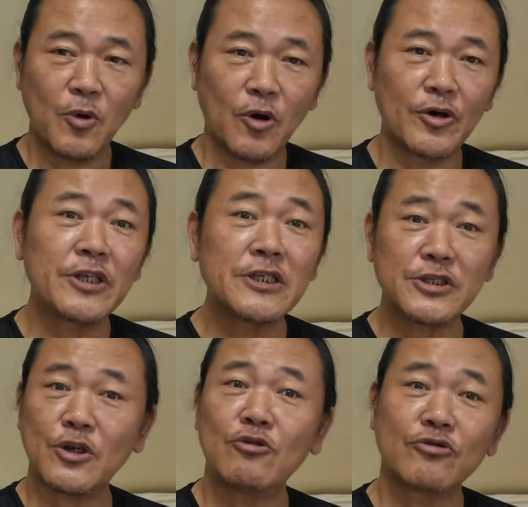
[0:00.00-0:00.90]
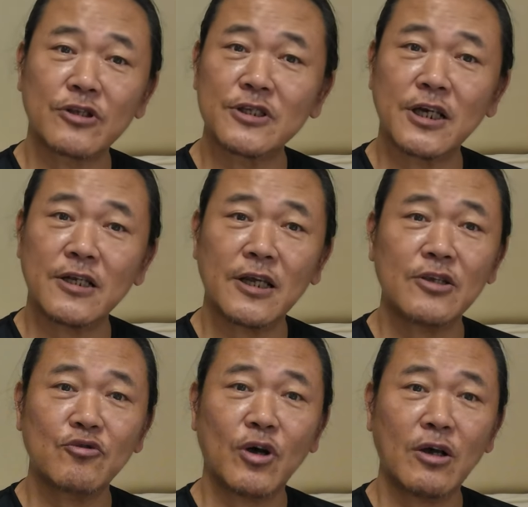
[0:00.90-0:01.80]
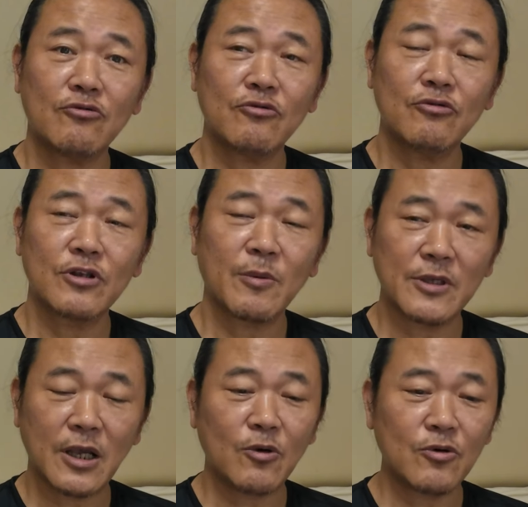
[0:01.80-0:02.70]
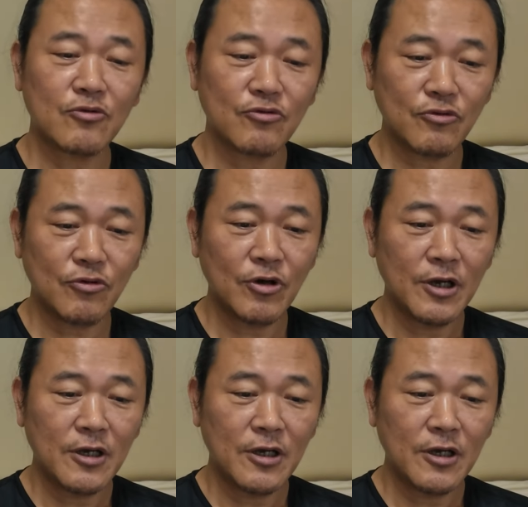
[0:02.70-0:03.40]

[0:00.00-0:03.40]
뭐 어린 시절도 등장을 하기도 하고 그다음에 사건도